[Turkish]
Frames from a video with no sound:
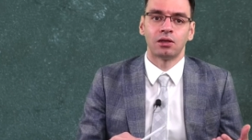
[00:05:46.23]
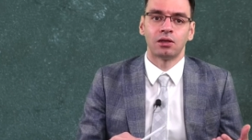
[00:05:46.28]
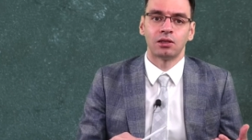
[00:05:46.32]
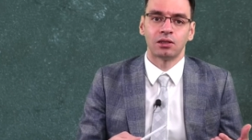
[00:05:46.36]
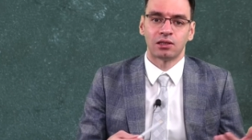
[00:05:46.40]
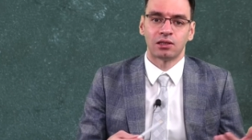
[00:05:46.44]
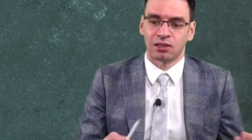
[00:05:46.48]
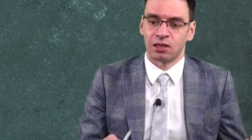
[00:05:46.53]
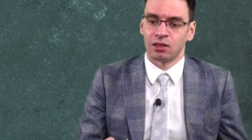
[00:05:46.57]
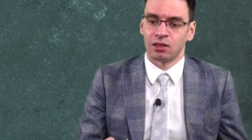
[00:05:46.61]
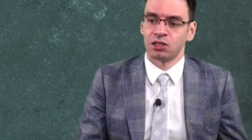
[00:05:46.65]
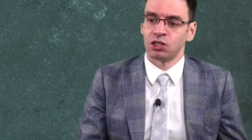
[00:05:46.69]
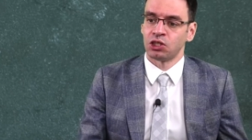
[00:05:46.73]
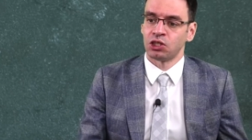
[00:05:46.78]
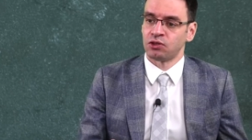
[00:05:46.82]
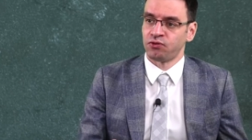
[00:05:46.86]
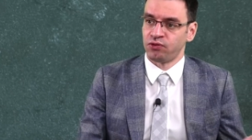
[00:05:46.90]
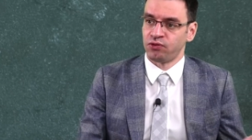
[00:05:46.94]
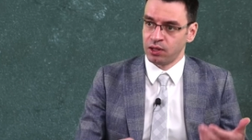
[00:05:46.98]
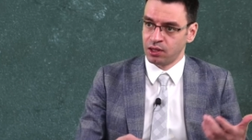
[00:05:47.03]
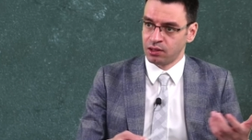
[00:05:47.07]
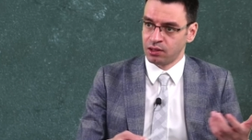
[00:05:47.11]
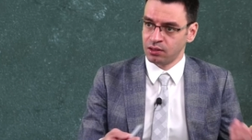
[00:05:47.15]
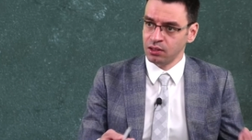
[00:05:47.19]
satış
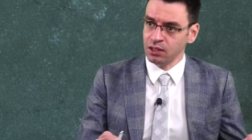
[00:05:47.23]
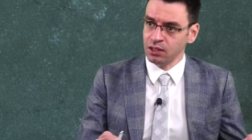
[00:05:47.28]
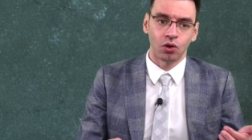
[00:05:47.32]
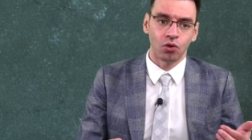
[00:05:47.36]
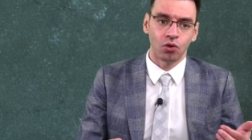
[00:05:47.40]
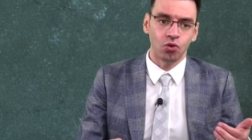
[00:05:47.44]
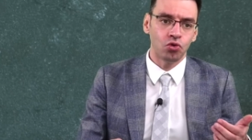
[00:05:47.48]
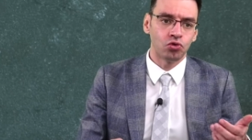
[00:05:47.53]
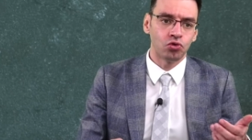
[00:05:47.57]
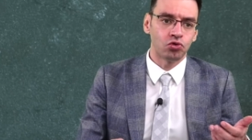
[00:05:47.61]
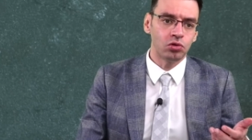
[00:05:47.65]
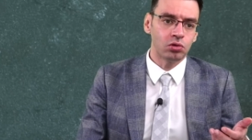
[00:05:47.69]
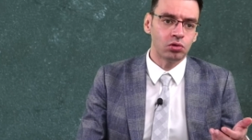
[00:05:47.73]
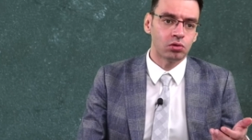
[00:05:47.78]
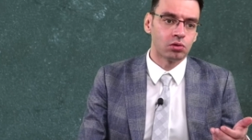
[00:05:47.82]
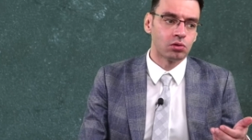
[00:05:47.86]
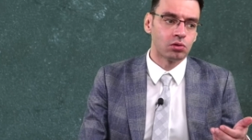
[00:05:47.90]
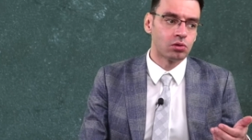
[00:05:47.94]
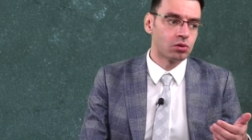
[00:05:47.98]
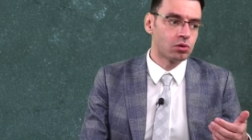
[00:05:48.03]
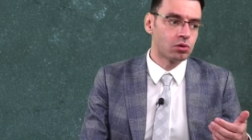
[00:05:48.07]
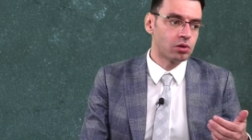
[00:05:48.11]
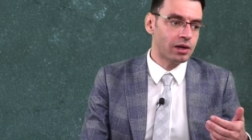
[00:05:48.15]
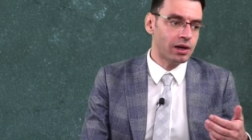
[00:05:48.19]
fiyatı onun
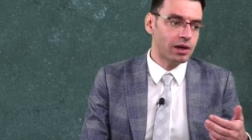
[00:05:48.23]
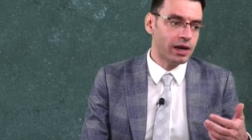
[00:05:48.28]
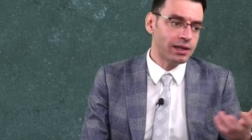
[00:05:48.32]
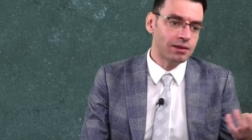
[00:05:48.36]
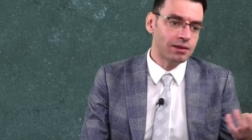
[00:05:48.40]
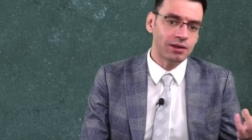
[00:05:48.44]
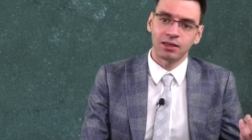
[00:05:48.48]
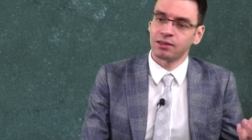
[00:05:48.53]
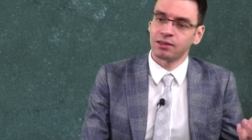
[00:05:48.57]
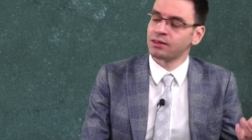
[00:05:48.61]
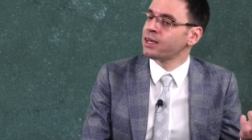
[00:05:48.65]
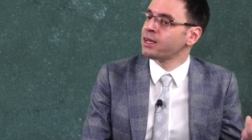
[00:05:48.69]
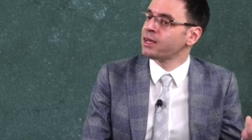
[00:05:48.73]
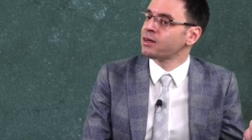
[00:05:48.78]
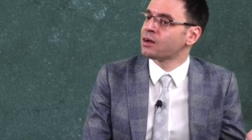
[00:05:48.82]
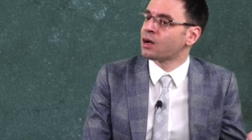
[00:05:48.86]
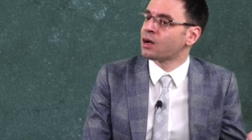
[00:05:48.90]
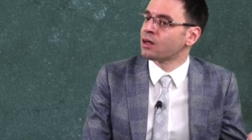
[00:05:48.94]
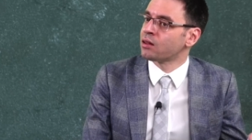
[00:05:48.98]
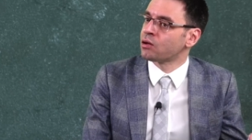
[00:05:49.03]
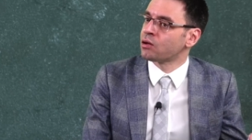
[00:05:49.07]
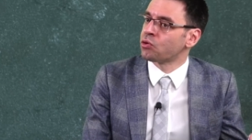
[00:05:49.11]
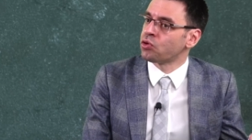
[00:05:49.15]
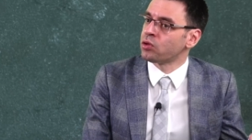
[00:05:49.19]
ederi değeri
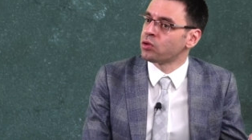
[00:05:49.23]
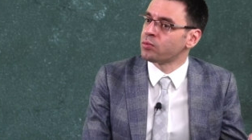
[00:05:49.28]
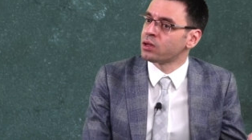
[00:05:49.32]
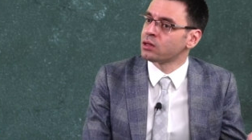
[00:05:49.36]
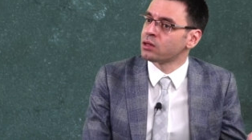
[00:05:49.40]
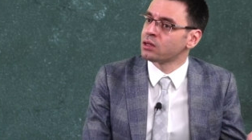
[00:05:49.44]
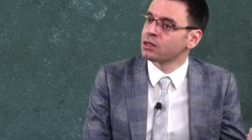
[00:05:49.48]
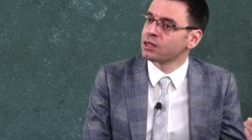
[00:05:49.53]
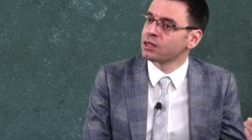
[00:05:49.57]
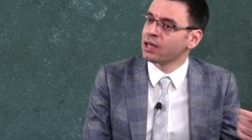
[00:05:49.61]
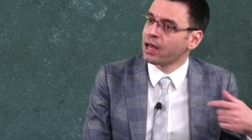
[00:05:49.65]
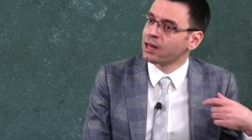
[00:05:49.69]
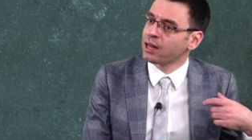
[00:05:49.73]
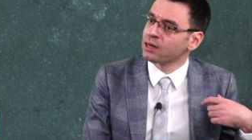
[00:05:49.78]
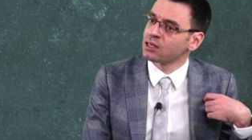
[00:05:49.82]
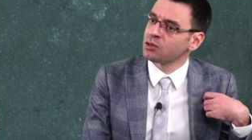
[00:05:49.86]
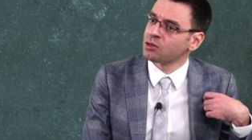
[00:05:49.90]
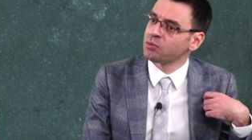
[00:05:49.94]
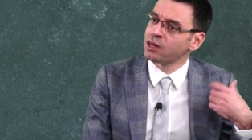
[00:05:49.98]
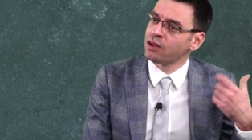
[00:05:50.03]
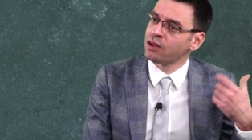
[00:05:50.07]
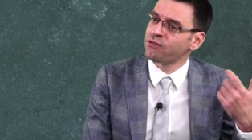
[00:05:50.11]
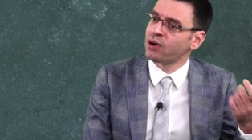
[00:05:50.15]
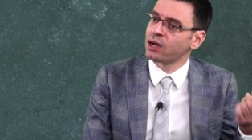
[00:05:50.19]
kadar olmalı. Yani
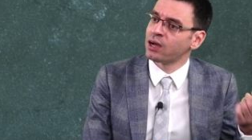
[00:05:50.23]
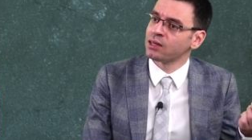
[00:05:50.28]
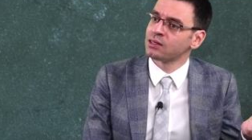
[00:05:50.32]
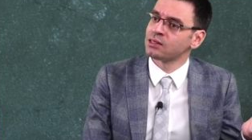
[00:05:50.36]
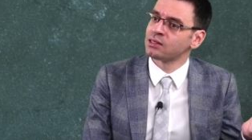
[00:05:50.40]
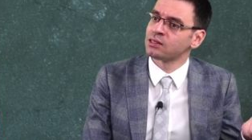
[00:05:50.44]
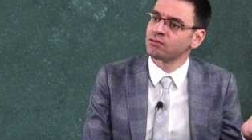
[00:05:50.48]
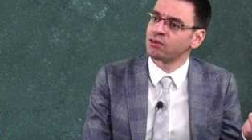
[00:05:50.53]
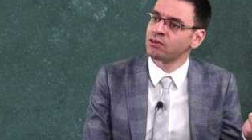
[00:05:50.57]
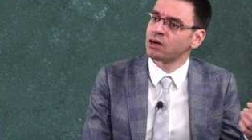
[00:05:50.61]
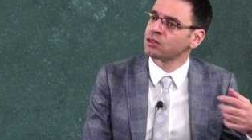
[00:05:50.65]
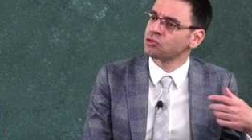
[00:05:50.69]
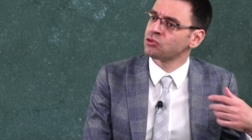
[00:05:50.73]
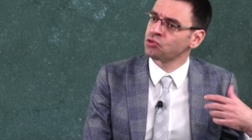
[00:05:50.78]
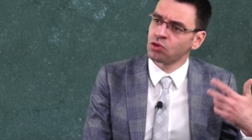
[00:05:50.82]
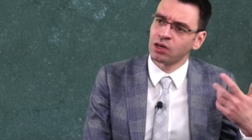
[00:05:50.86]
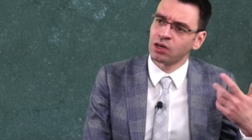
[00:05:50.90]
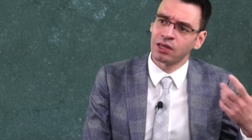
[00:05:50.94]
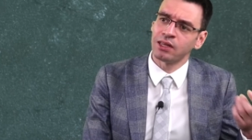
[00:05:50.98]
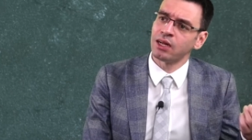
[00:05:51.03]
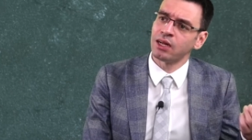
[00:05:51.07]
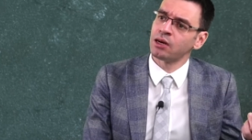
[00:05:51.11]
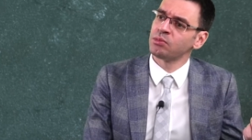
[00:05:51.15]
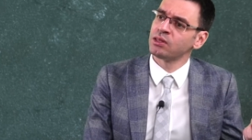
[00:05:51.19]
kime ne faydası varsa o
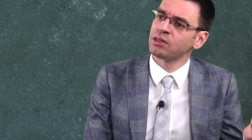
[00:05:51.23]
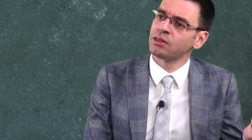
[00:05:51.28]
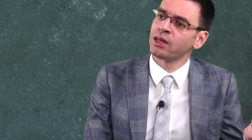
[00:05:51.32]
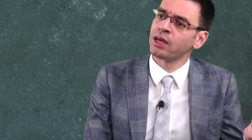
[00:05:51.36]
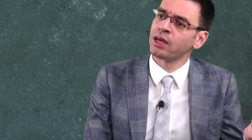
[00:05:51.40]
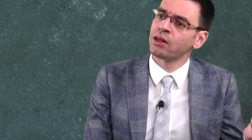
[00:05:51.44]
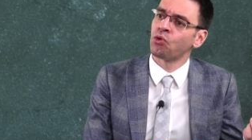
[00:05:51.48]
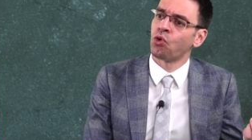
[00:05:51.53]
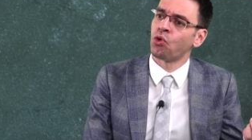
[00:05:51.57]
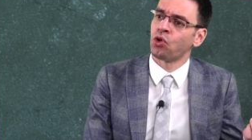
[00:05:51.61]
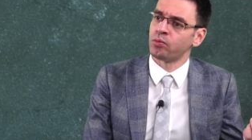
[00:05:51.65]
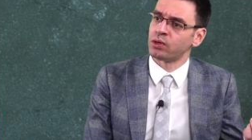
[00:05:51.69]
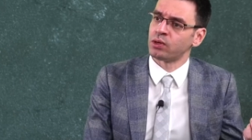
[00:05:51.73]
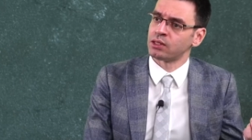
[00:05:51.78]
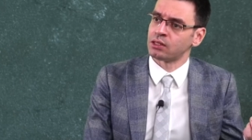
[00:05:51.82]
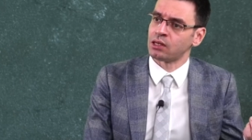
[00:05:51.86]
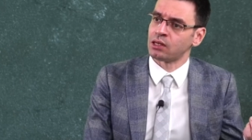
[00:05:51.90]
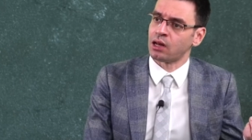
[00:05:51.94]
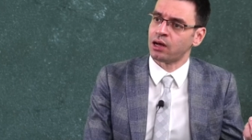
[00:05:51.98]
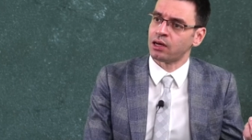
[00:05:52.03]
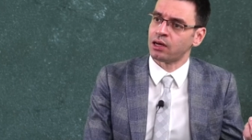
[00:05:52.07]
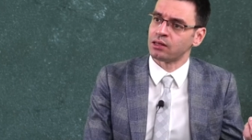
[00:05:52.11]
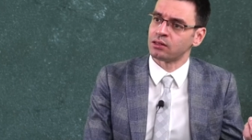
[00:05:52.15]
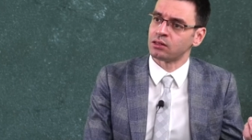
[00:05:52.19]
kadar bir değeri olması
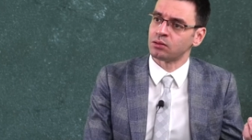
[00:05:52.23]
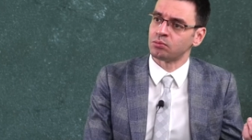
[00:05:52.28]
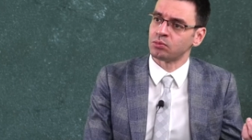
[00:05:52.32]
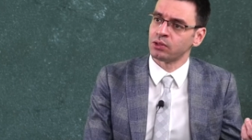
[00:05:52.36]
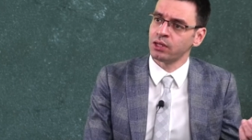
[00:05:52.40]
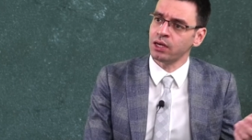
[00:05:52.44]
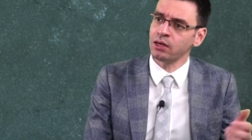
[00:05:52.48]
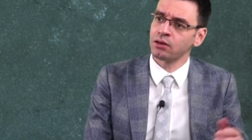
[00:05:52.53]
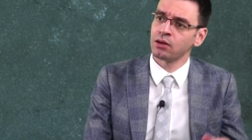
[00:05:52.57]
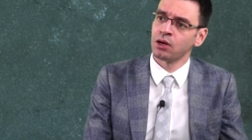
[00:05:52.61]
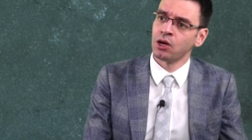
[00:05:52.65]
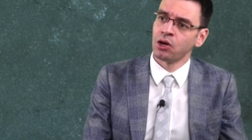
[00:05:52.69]
lazım der.